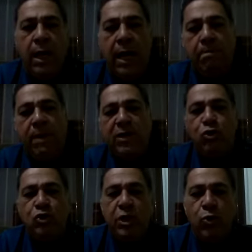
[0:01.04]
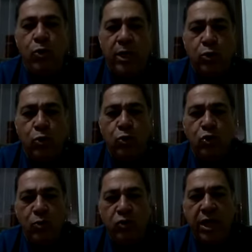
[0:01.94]
A paz do Senhor a
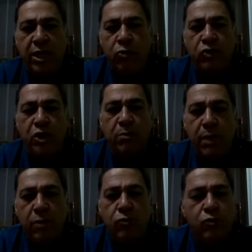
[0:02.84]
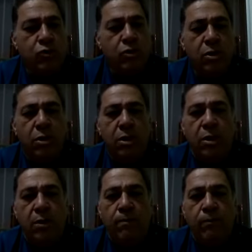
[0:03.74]
todos, meus queridos irmãos.
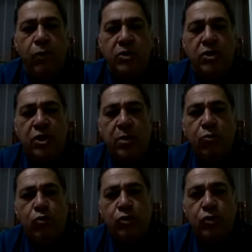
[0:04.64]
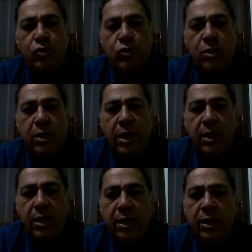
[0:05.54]
Nós estamos
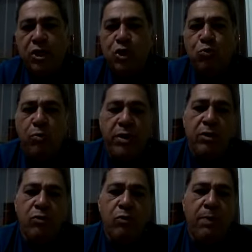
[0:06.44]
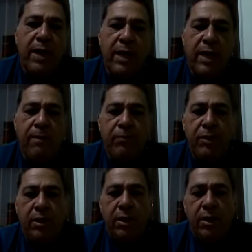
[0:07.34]
aqui neste momento para
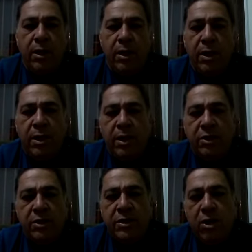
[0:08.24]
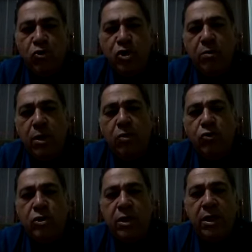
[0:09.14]
é, dizer aos
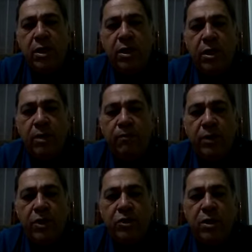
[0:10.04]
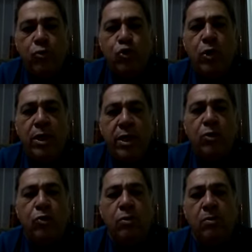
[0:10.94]
irmãos que estamos
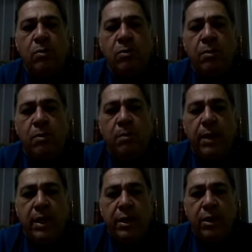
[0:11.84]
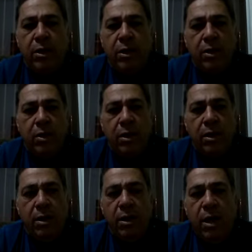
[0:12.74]
orando para
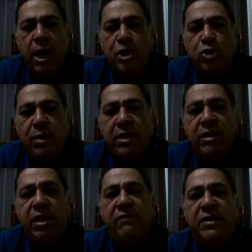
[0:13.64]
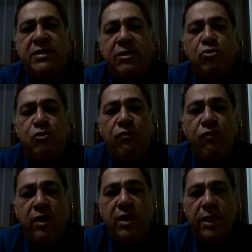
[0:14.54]
que haja uma intervenção
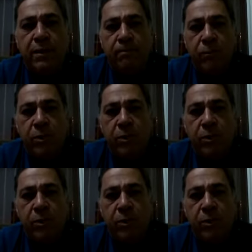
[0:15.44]
divina